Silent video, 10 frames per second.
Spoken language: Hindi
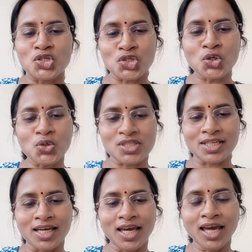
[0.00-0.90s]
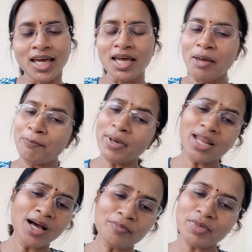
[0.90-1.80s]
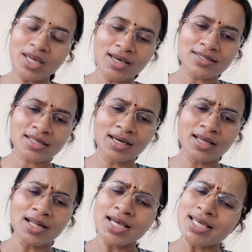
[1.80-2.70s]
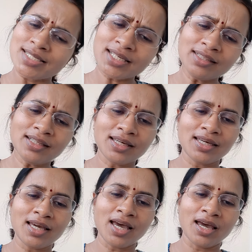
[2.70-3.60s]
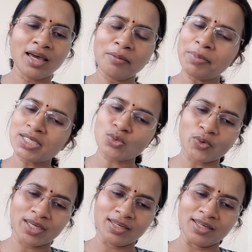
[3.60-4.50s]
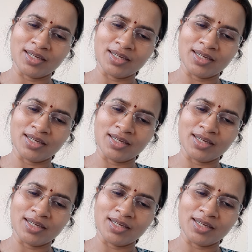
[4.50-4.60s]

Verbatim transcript: जो जिए पल हमने हंसकर जिंदगी है बस वही